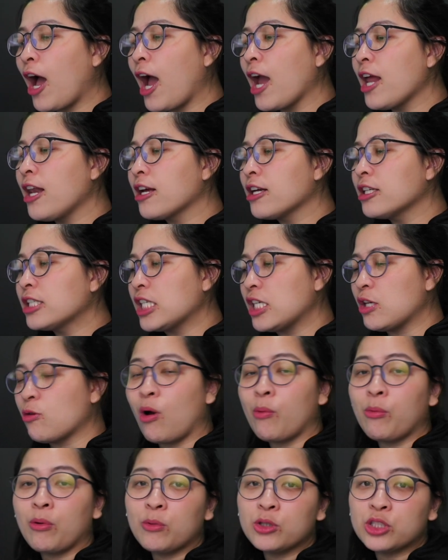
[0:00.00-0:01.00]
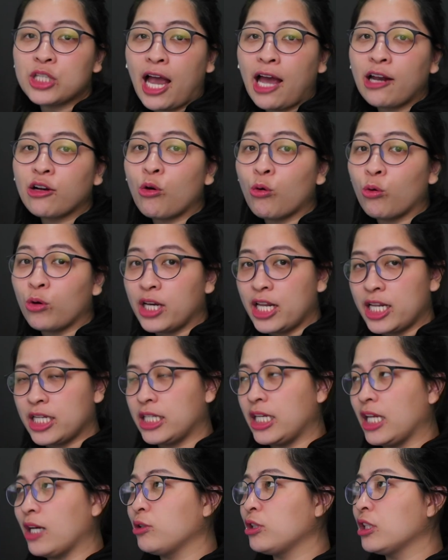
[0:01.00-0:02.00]
ล์แล้วก็สีความธรรมชาติของเลน
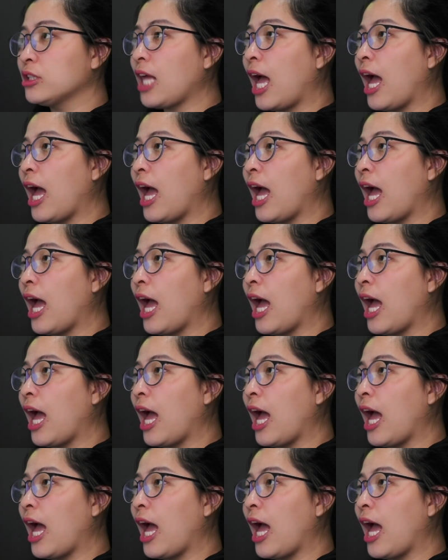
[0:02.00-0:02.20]
เนี่ย เขาจะ